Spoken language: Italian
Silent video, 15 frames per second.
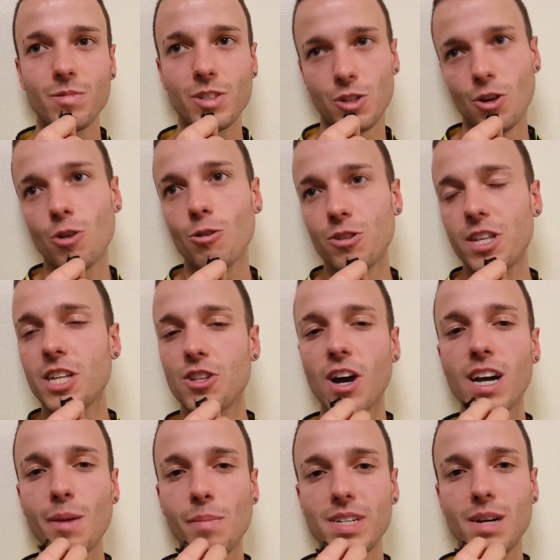sono contento
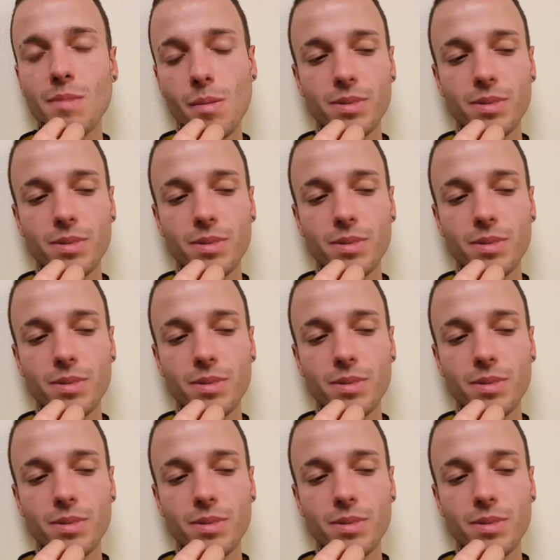anche per la mia